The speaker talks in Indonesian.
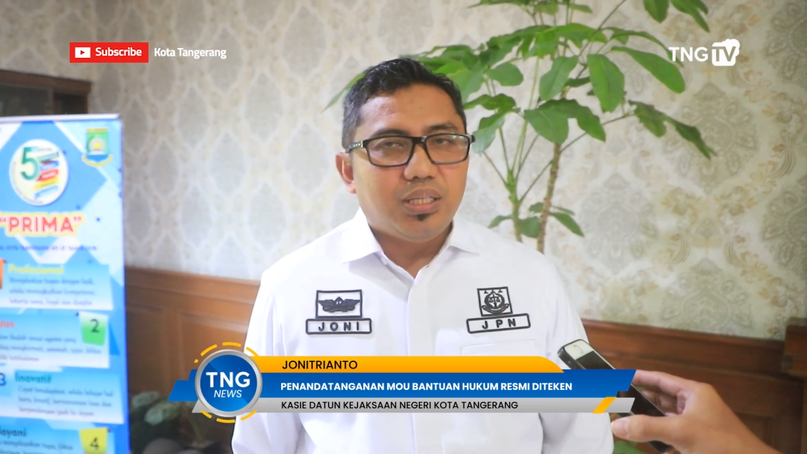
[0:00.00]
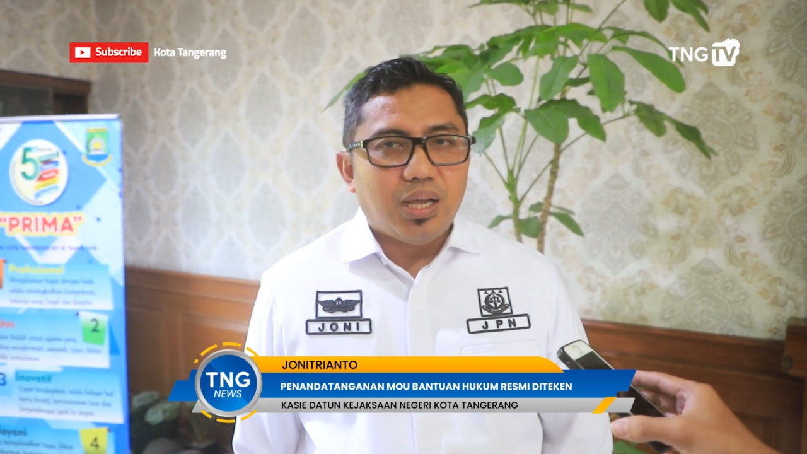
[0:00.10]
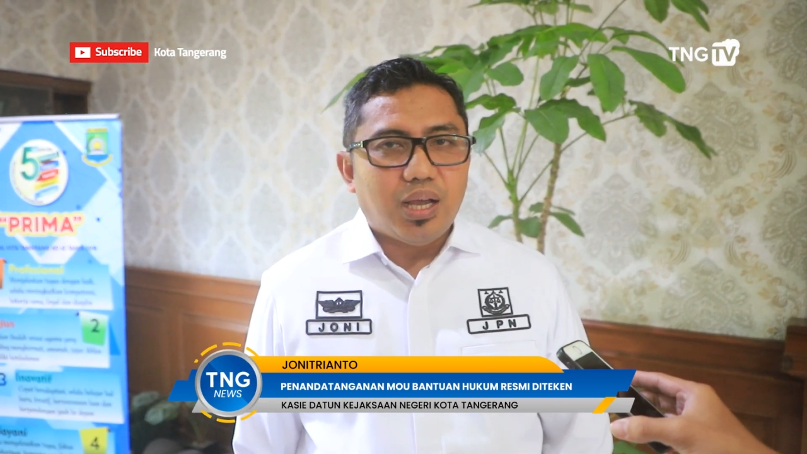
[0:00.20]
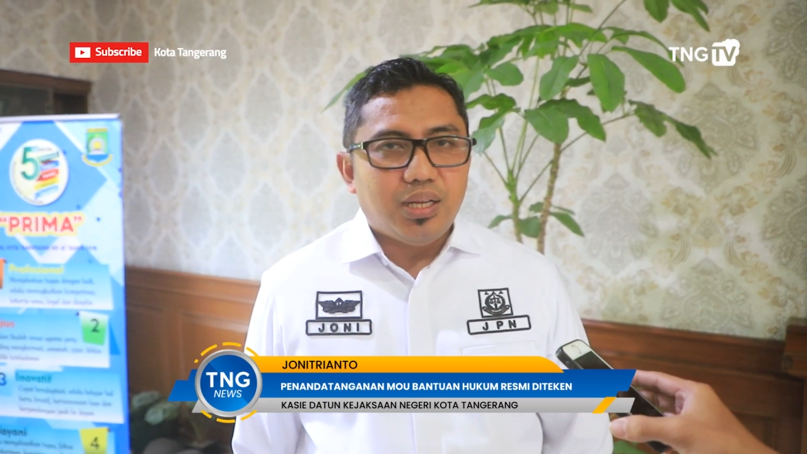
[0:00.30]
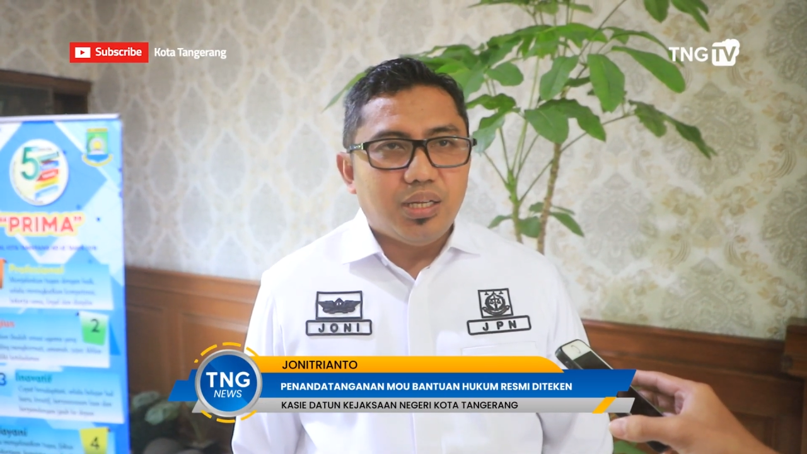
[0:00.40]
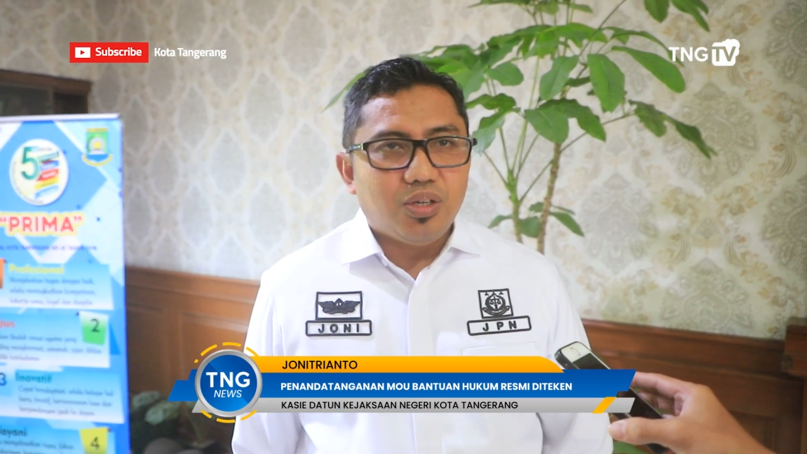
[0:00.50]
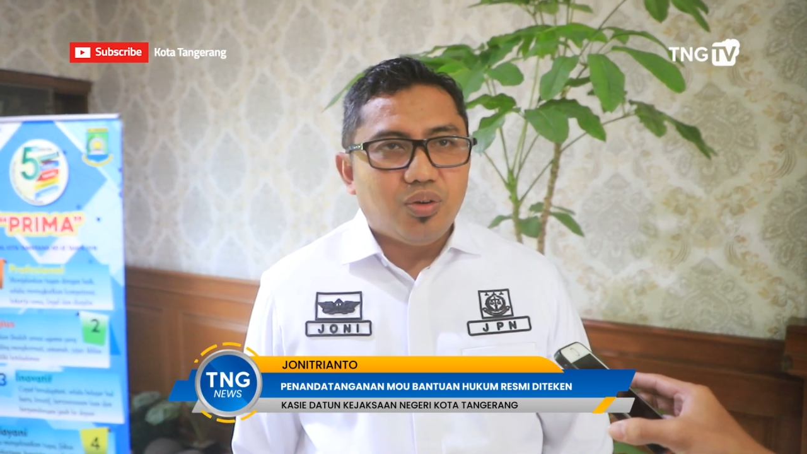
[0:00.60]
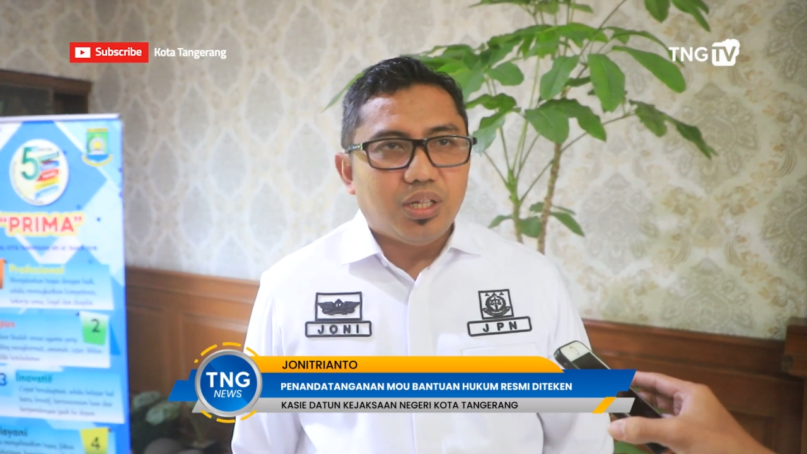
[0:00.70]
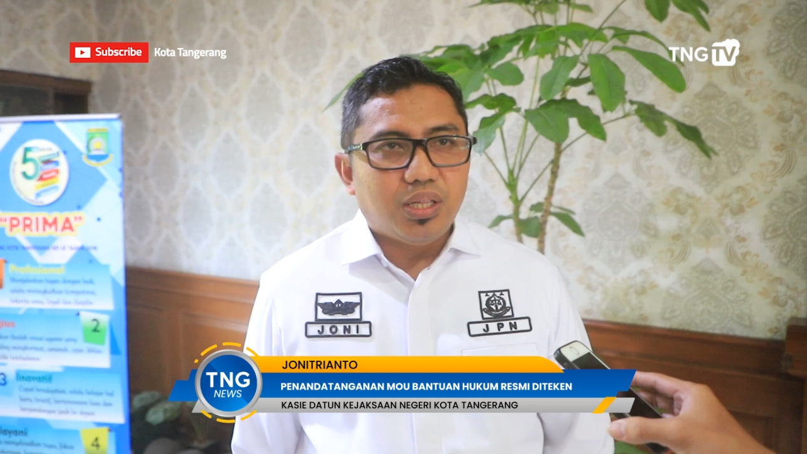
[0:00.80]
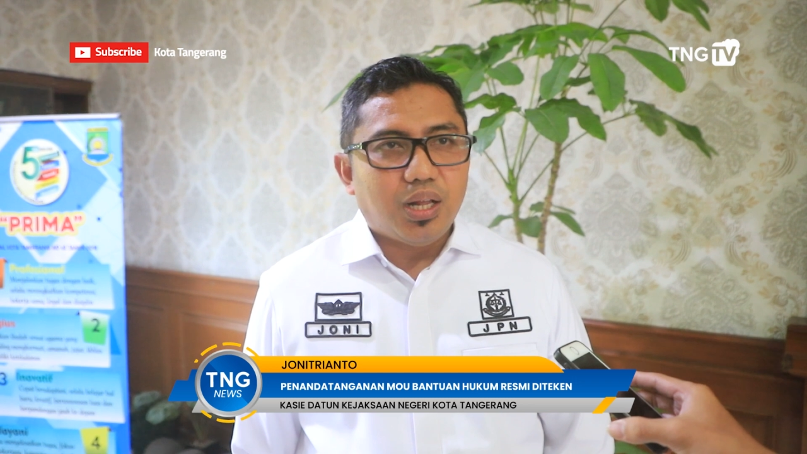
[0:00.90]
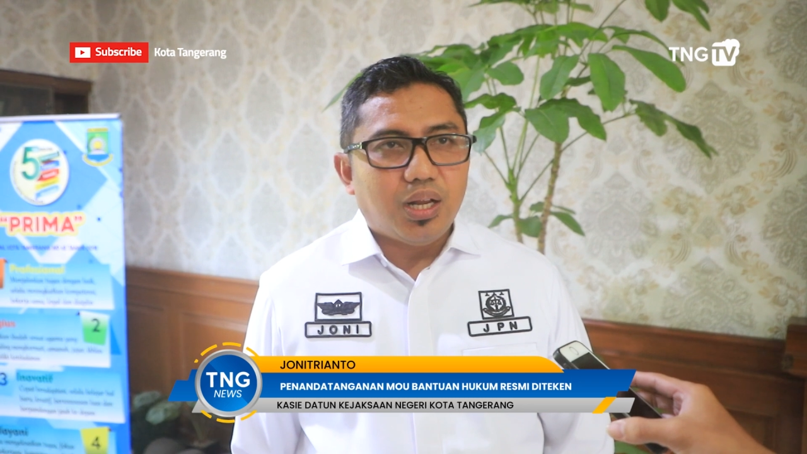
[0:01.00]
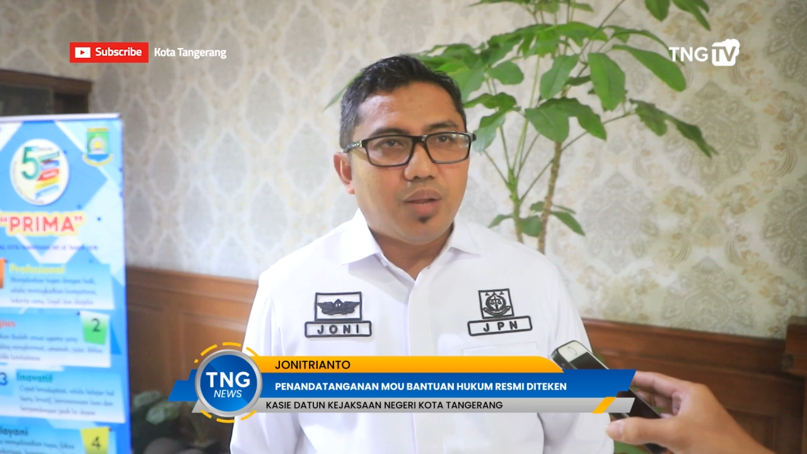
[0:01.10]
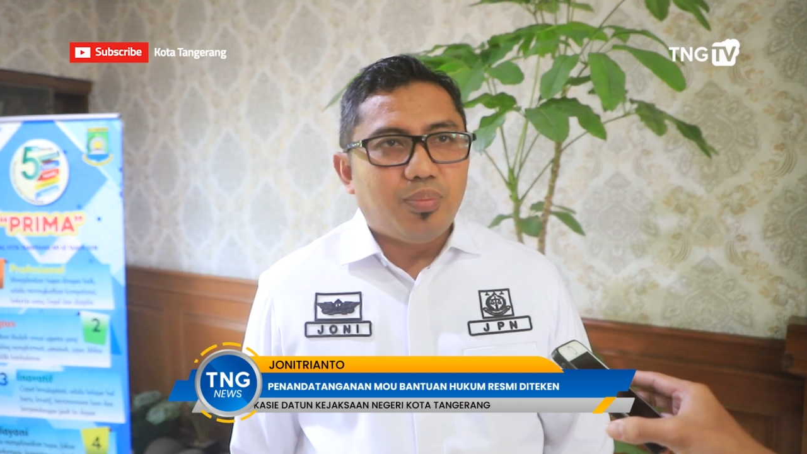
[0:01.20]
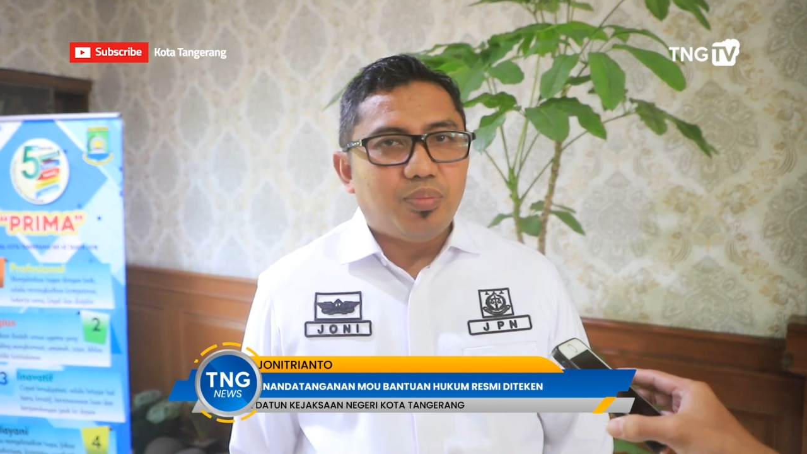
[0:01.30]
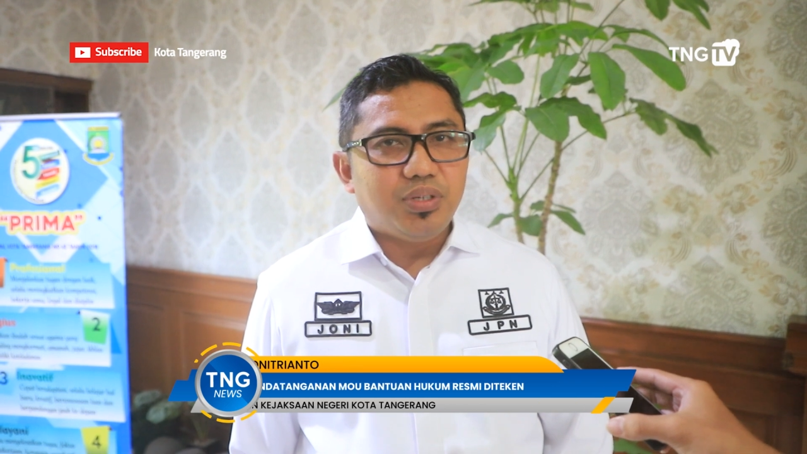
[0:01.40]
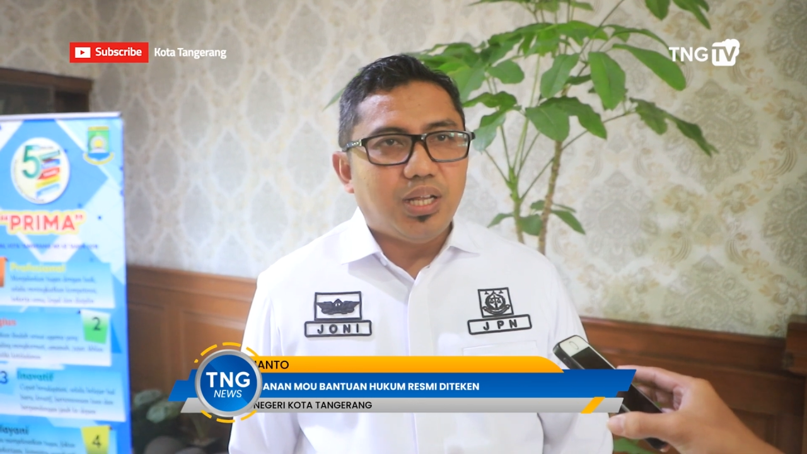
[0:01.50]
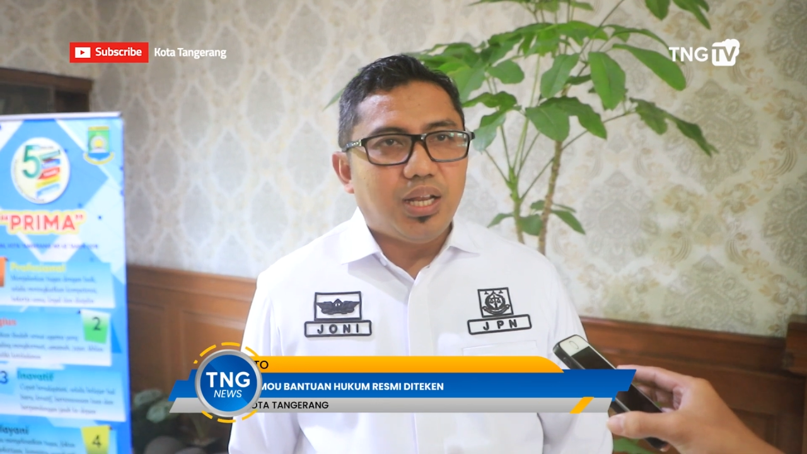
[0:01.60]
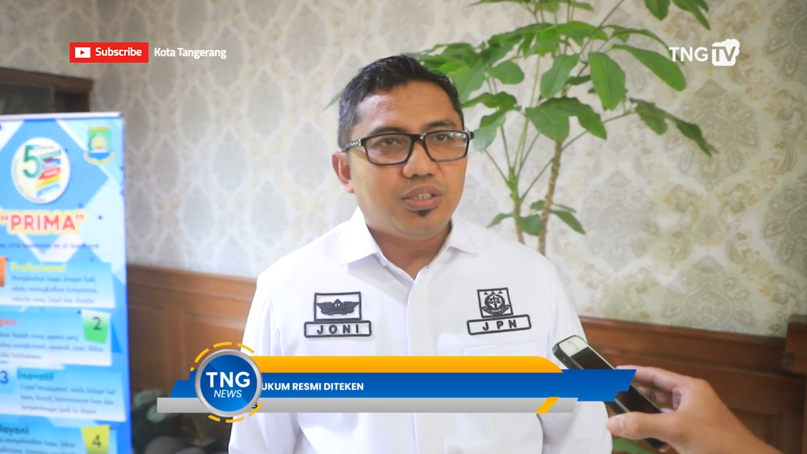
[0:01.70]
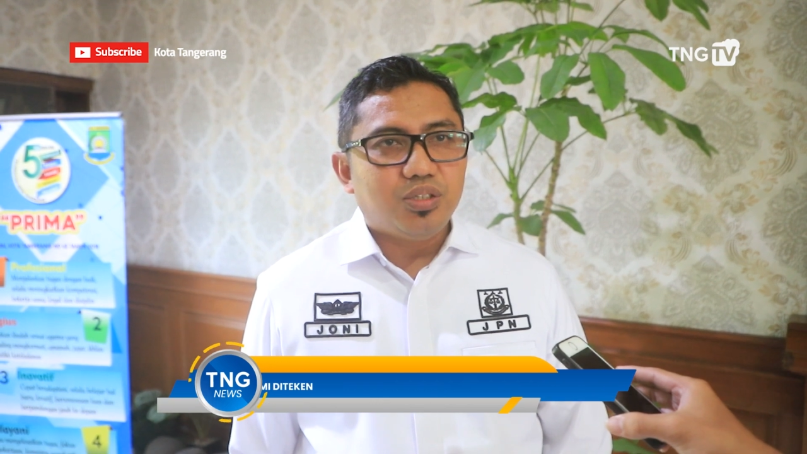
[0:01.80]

yang ada di Kota Tangerang dapat berjalan